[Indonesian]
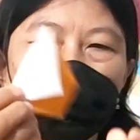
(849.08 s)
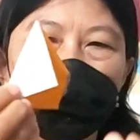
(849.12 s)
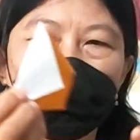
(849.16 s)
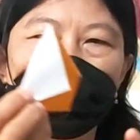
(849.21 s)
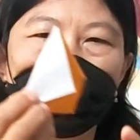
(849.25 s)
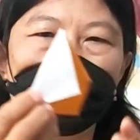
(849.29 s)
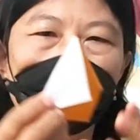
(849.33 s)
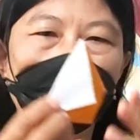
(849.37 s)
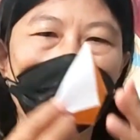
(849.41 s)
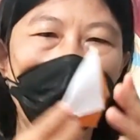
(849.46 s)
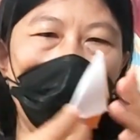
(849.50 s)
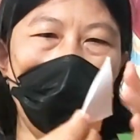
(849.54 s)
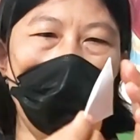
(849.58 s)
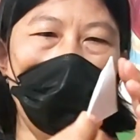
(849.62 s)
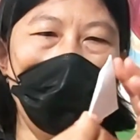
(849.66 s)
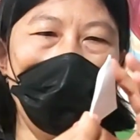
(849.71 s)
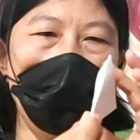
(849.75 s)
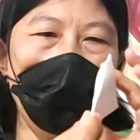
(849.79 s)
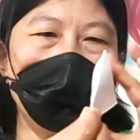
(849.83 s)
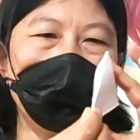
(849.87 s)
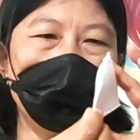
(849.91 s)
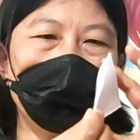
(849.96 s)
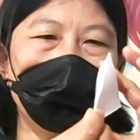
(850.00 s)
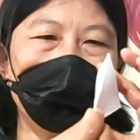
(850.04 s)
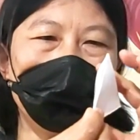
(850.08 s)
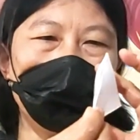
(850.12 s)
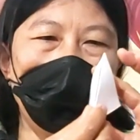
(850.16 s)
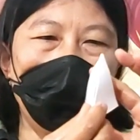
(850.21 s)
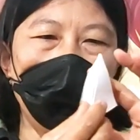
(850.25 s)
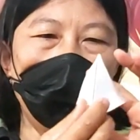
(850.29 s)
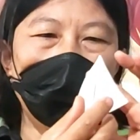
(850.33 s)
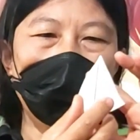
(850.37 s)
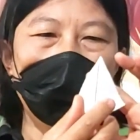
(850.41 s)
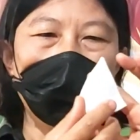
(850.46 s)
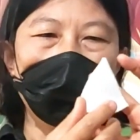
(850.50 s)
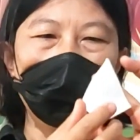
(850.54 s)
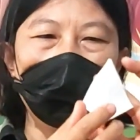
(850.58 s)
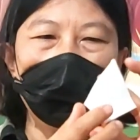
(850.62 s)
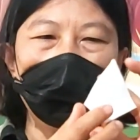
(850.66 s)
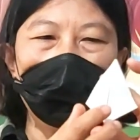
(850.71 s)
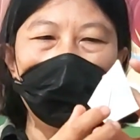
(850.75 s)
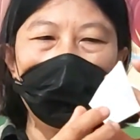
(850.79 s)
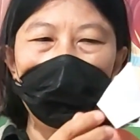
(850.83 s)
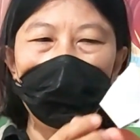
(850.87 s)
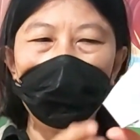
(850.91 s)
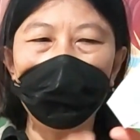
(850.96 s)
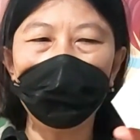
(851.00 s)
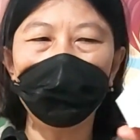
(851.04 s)
sudah bentuknya begini
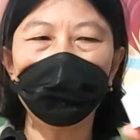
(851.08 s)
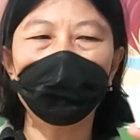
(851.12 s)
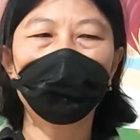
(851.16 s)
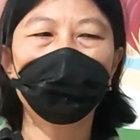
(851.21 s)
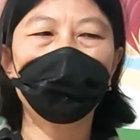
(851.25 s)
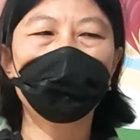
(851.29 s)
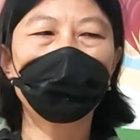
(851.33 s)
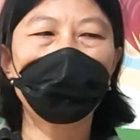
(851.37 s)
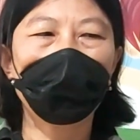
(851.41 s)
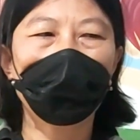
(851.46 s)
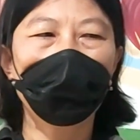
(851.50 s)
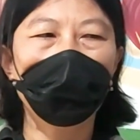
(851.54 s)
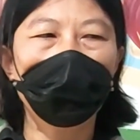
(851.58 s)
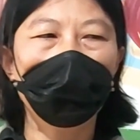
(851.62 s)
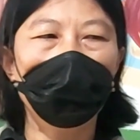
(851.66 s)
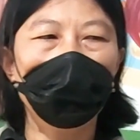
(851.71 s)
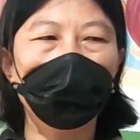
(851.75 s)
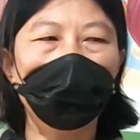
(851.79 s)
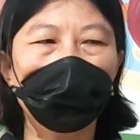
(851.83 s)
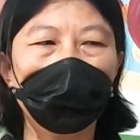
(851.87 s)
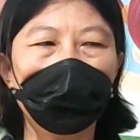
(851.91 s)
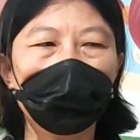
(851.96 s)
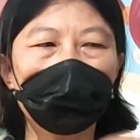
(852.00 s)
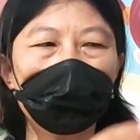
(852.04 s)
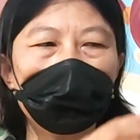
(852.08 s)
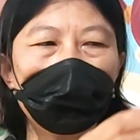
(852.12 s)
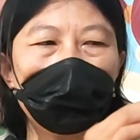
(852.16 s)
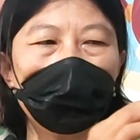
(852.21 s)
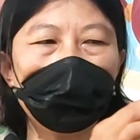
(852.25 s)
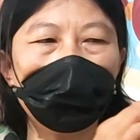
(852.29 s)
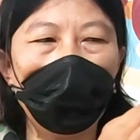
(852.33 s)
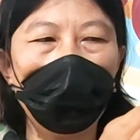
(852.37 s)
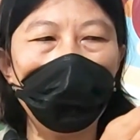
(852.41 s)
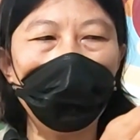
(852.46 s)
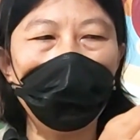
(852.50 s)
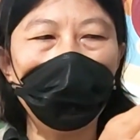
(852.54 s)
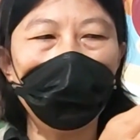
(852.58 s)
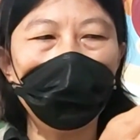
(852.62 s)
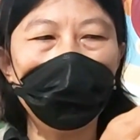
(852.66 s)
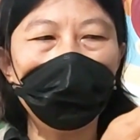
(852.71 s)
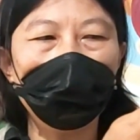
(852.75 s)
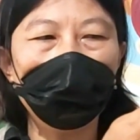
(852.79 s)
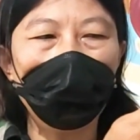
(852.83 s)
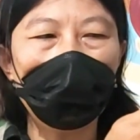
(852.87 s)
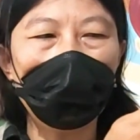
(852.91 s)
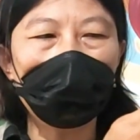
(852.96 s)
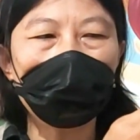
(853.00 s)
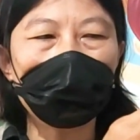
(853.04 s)
terus kita
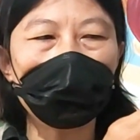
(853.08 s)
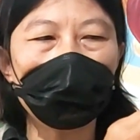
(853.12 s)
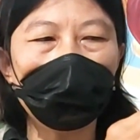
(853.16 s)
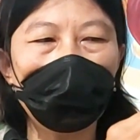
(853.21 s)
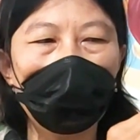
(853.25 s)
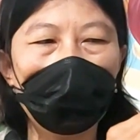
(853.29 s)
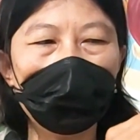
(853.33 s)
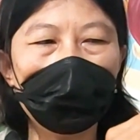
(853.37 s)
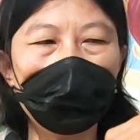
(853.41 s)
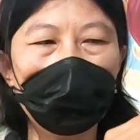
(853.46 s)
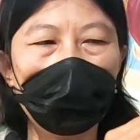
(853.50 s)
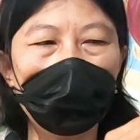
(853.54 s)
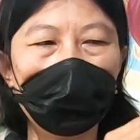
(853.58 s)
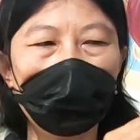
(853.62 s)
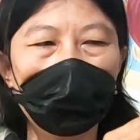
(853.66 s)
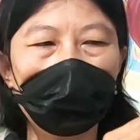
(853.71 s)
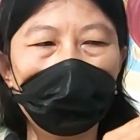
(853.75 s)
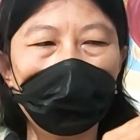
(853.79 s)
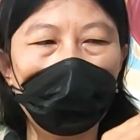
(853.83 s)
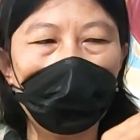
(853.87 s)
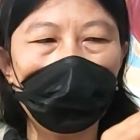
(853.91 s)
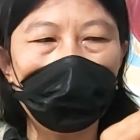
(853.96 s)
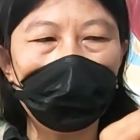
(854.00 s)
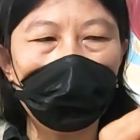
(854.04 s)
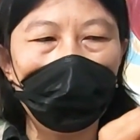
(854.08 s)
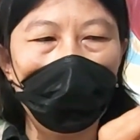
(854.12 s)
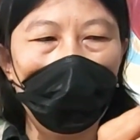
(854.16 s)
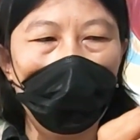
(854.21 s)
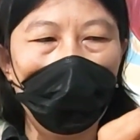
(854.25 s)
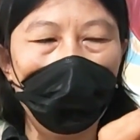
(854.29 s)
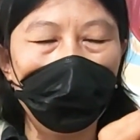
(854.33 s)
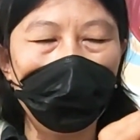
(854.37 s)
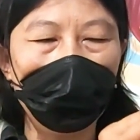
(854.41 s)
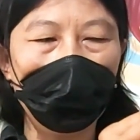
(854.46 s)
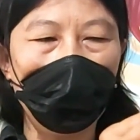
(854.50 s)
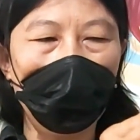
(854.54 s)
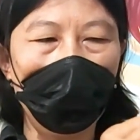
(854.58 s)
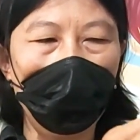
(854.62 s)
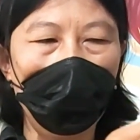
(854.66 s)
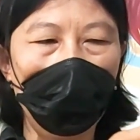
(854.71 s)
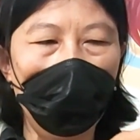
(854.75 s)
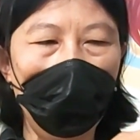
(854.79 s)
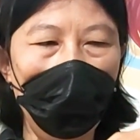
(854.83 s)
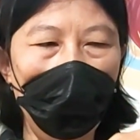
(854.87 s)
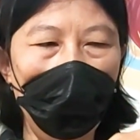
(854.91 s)
masukkan jari kita ke dalamnya